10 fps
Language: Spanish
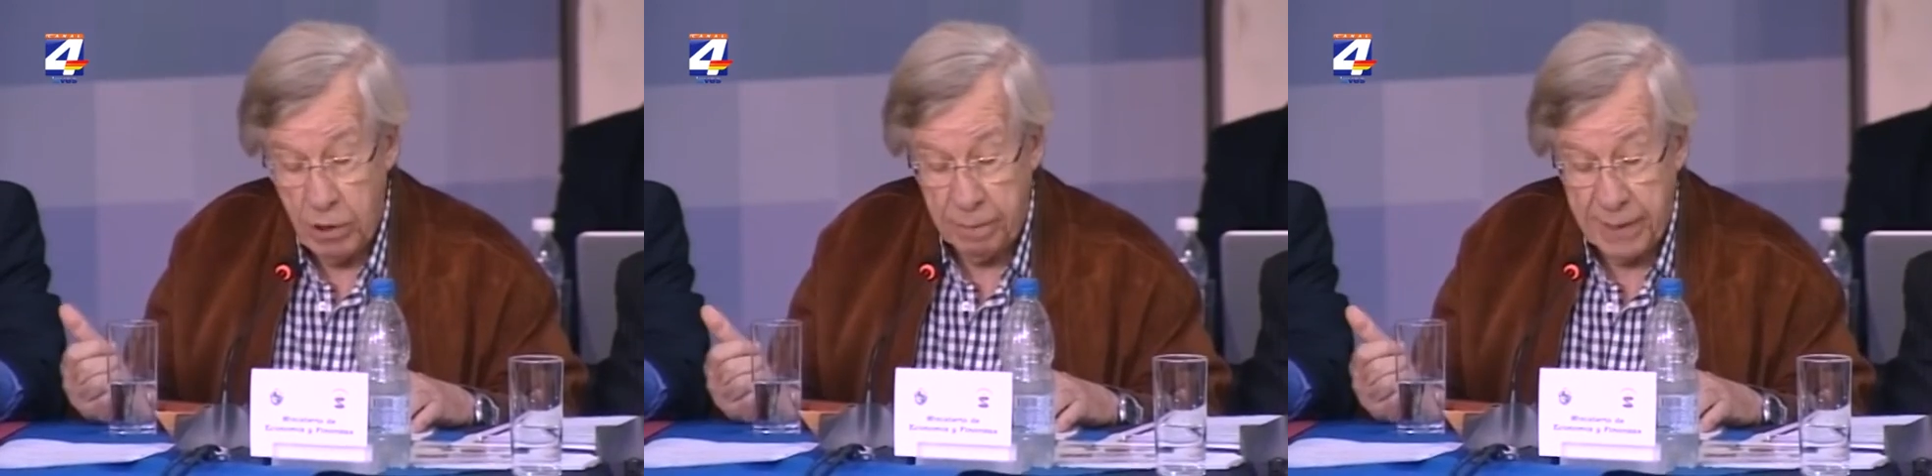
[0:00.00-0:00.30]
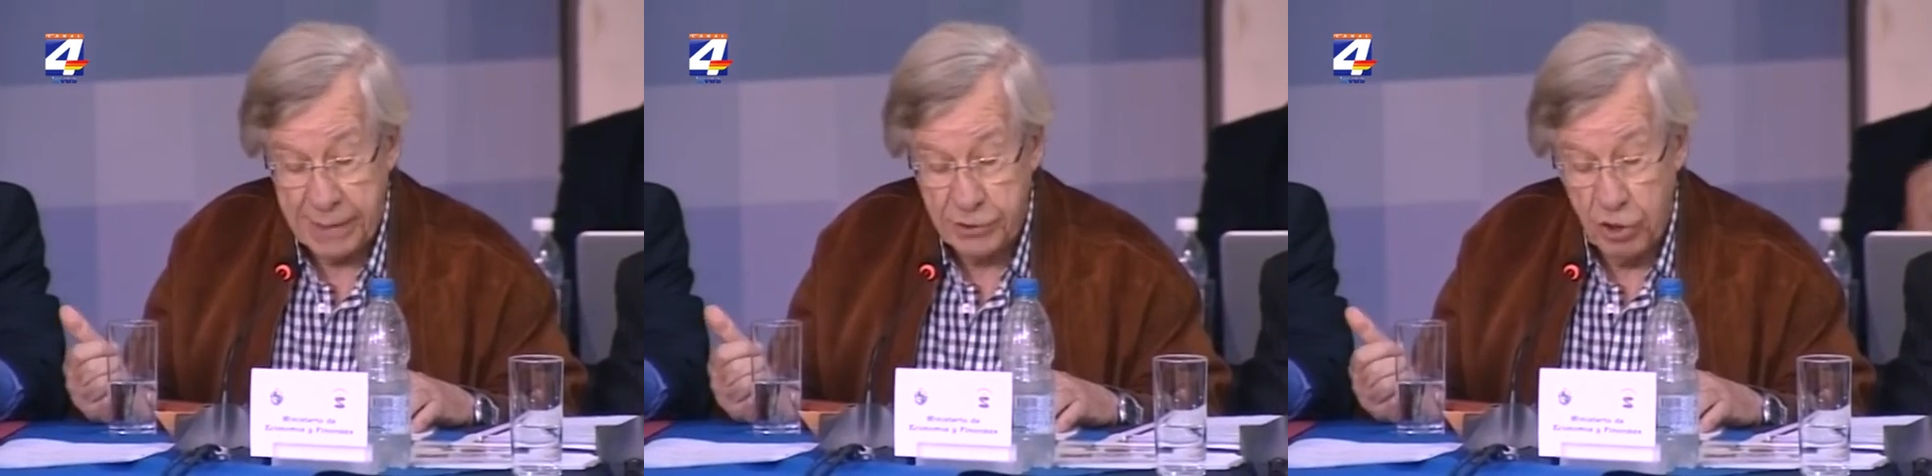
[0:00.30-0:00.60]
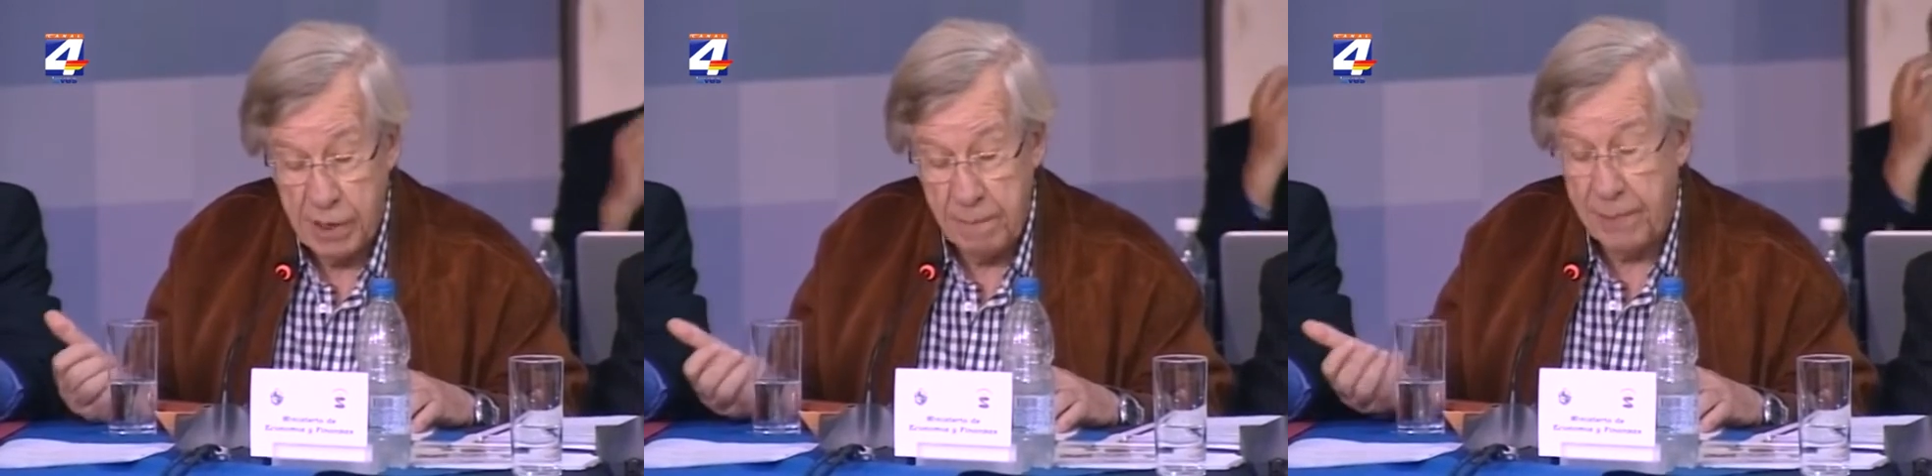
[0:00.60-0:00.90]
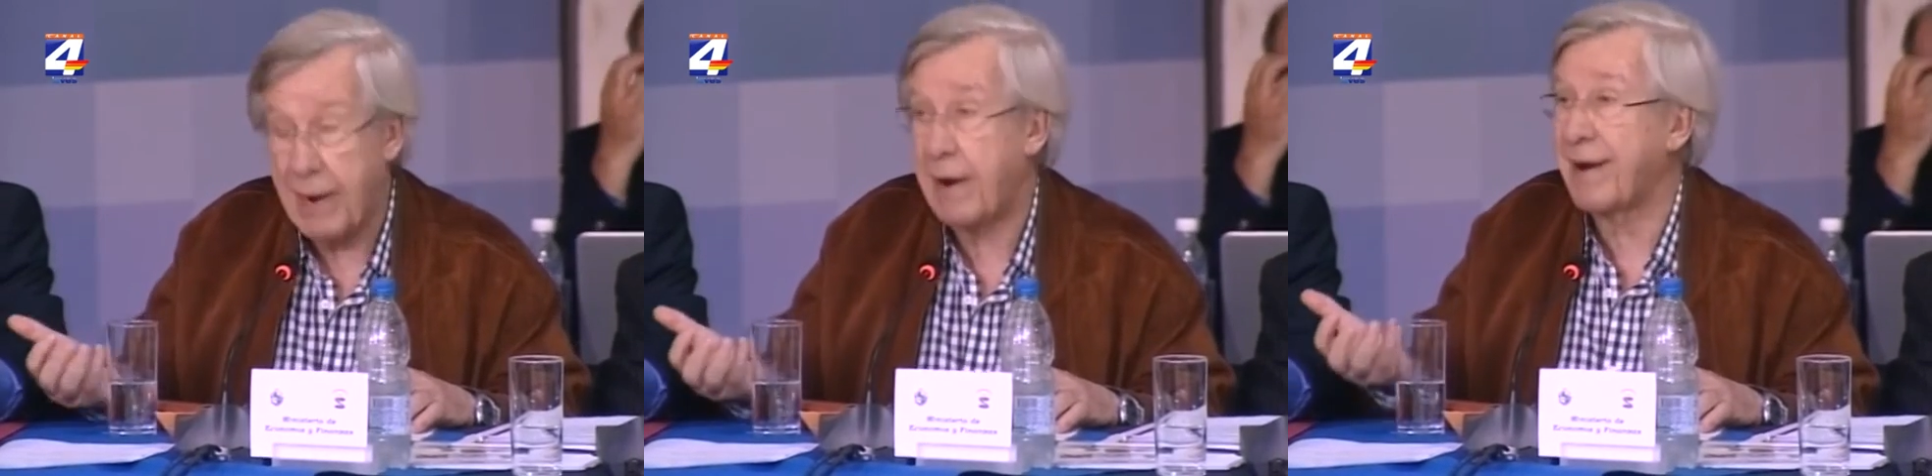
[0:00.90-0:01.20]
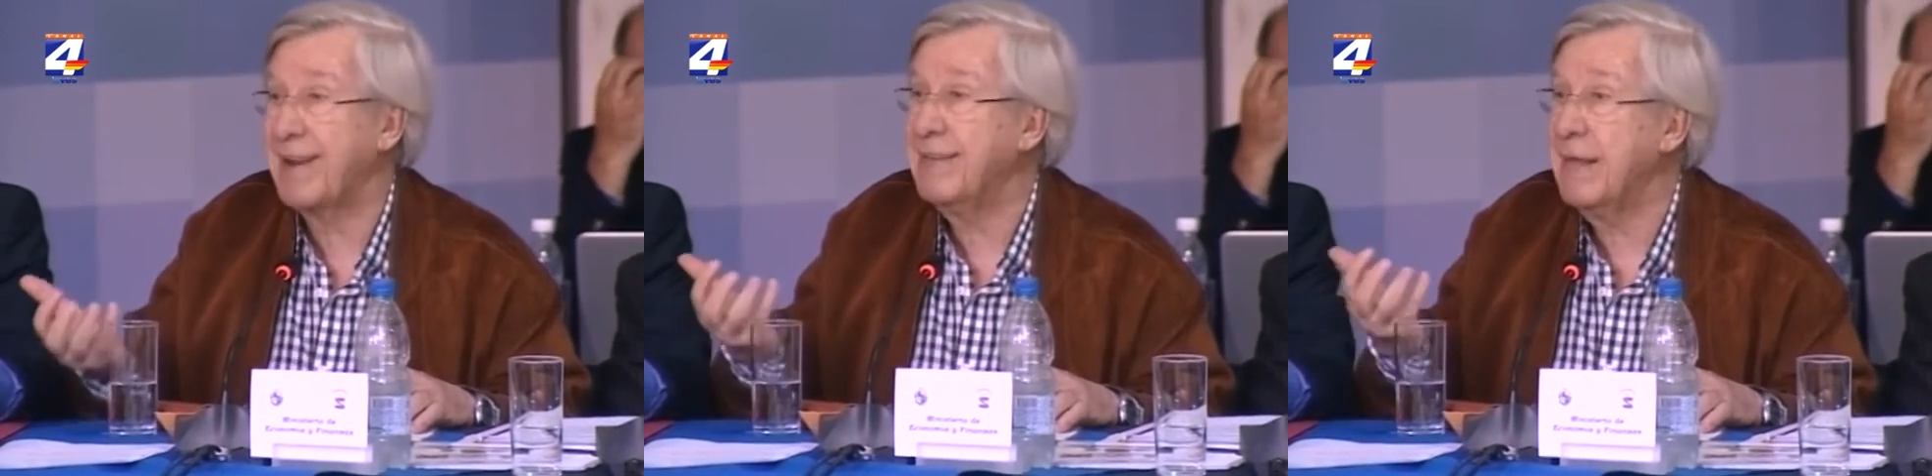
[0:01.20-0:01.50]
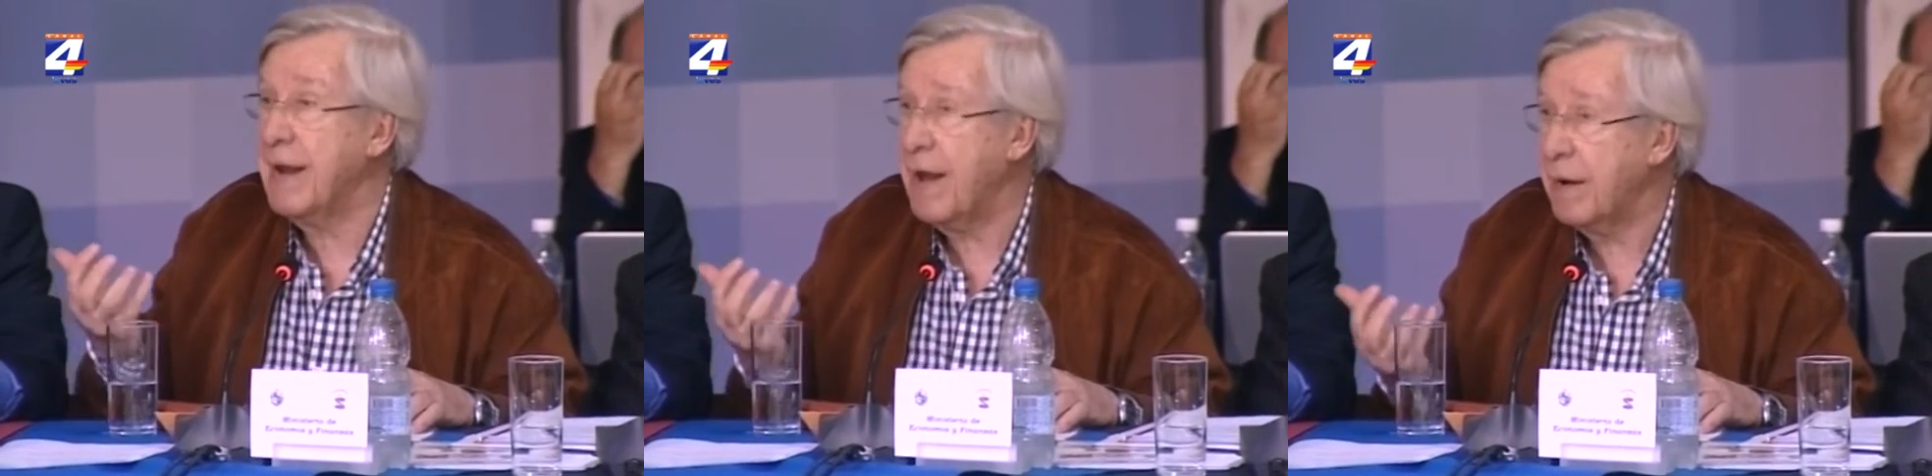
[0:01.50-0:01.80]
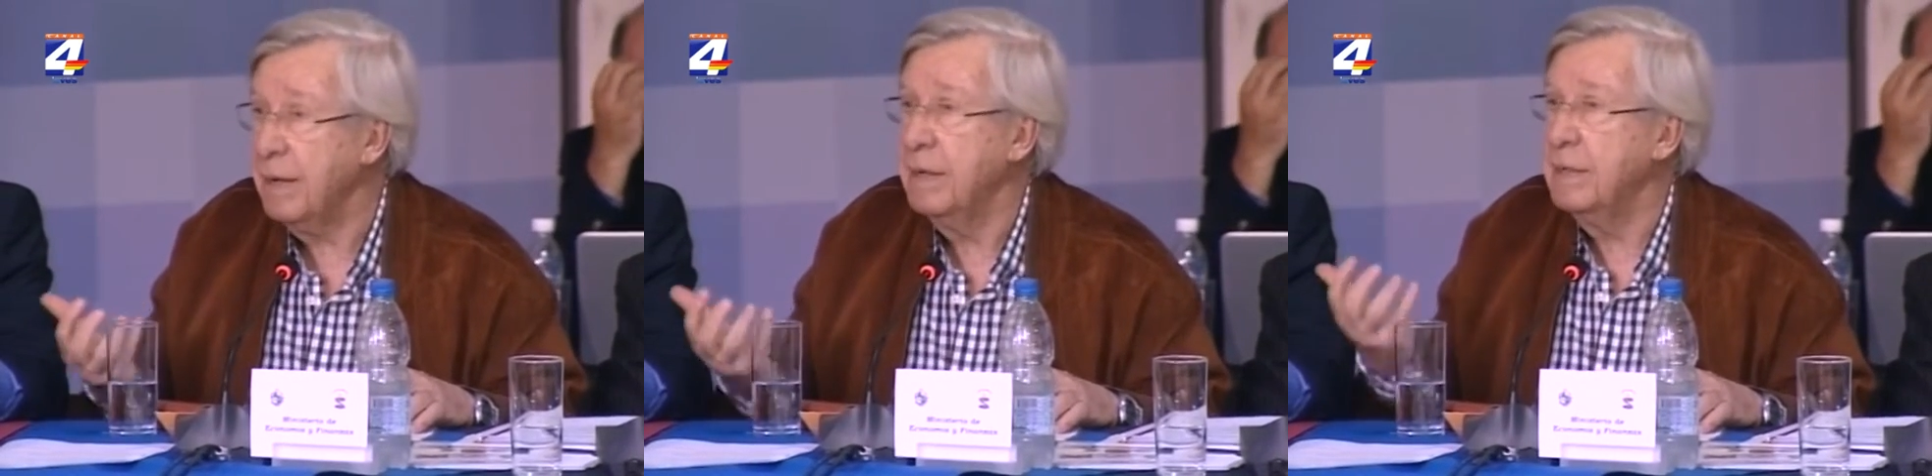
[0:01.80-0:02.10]
en operaciones para
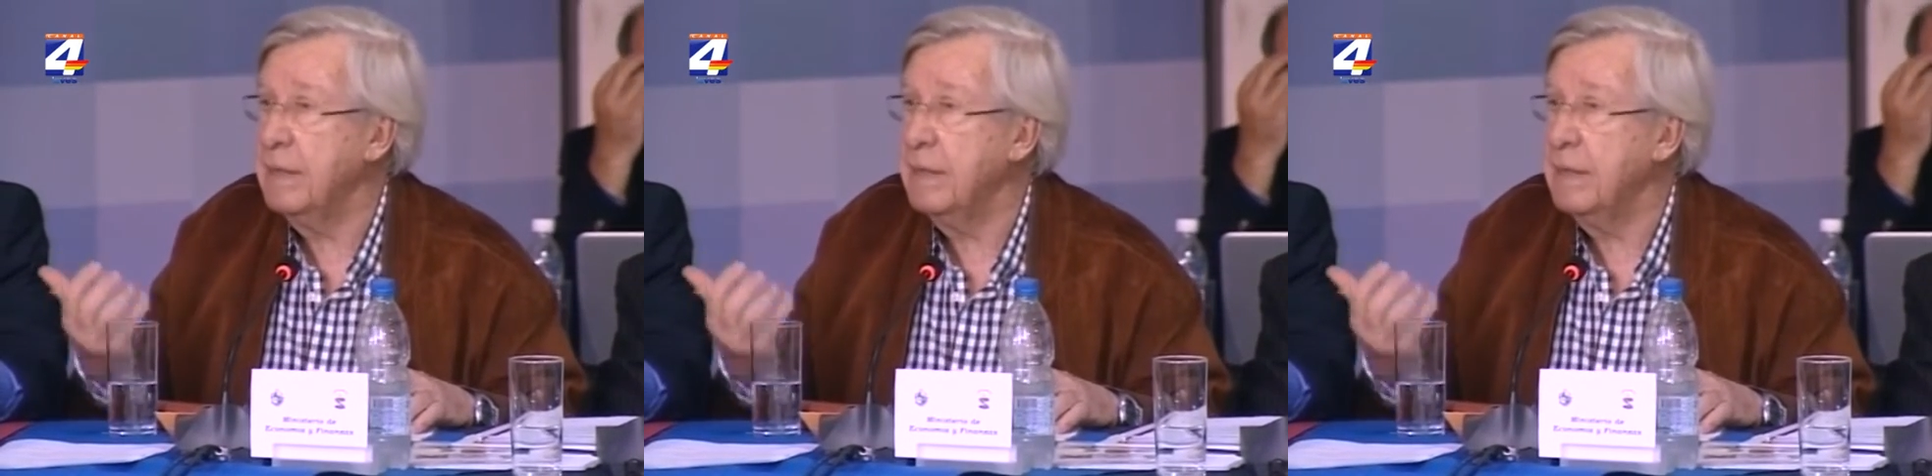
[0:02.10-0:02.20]
retirar